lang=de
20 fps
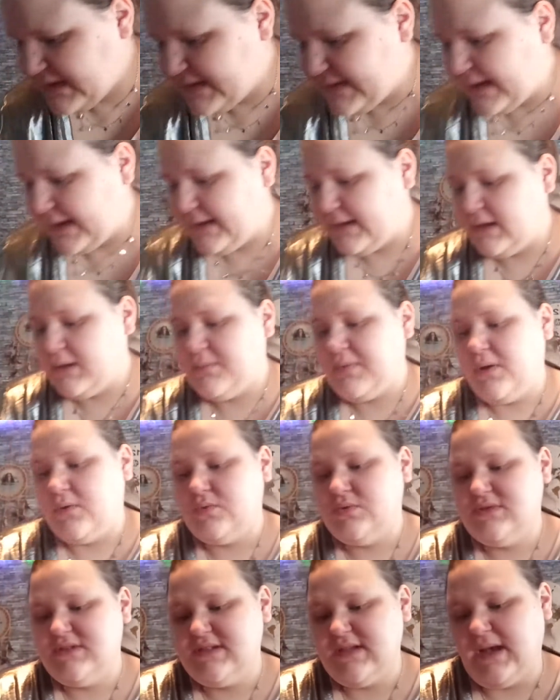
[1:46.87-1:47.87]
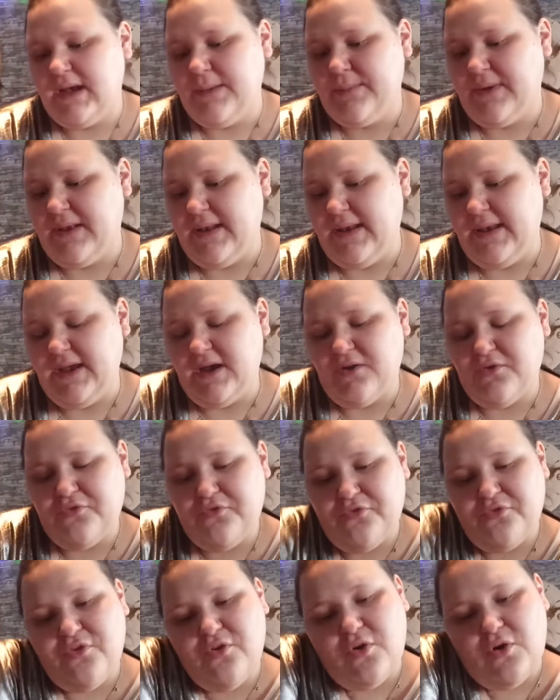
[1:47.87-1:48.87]
Dann ging bei uns einmal leer
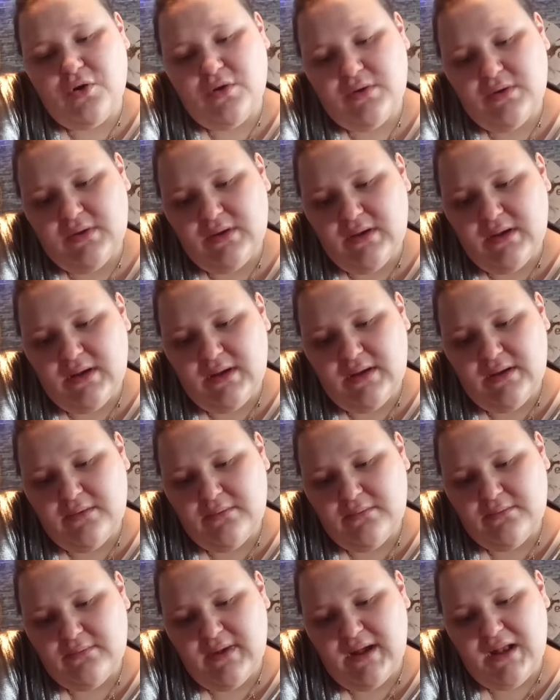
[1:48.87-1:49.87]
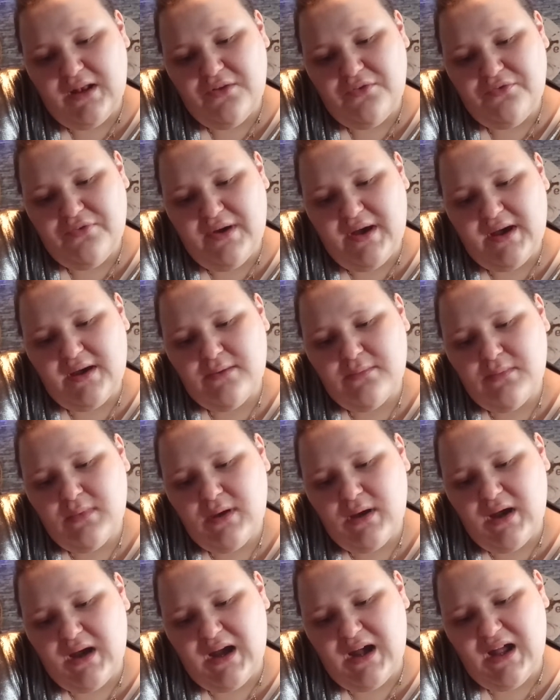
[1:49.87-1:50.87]
von ähm, Alfarm,
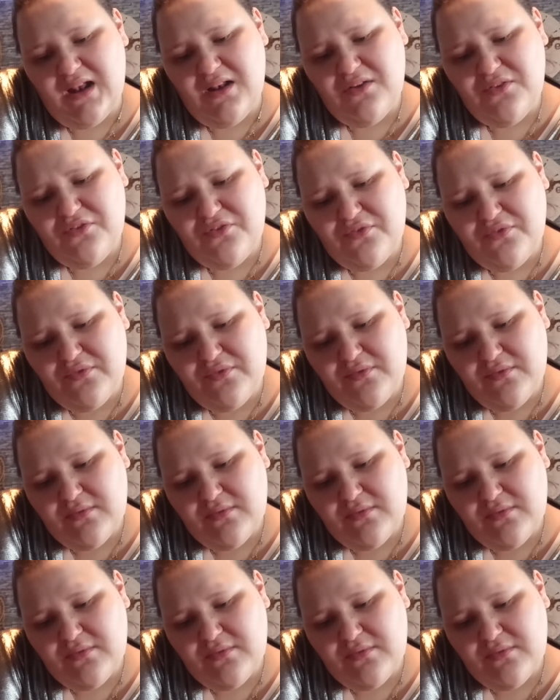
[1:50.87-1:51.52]
Alf,